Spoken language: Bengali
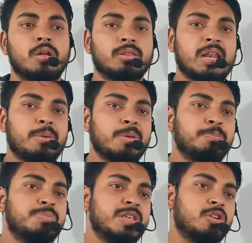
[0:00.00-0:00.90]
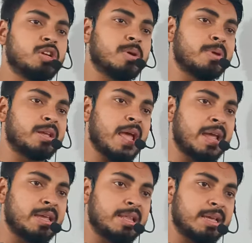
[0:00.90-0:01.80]
তাহলে আমি যে কোনোভাবে
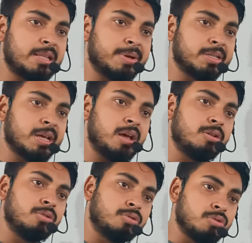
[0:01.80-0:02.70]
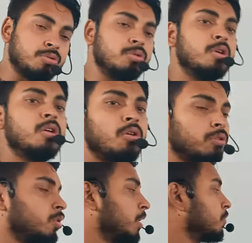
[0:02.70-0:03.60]
আগে কি লিখে দিলাম একটা টু
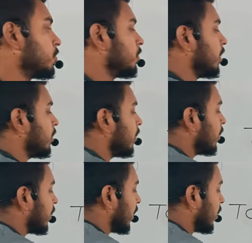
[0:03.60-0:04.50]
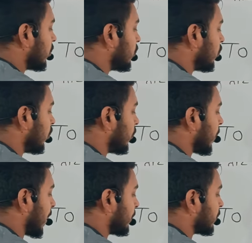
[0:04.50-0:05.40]
অথবা তুমি যদি এই গো
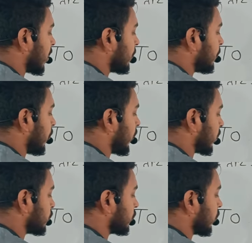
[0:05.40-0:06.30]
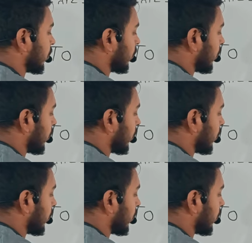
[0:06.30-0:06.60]
ভাবটার পরে এটা যুক্ত করো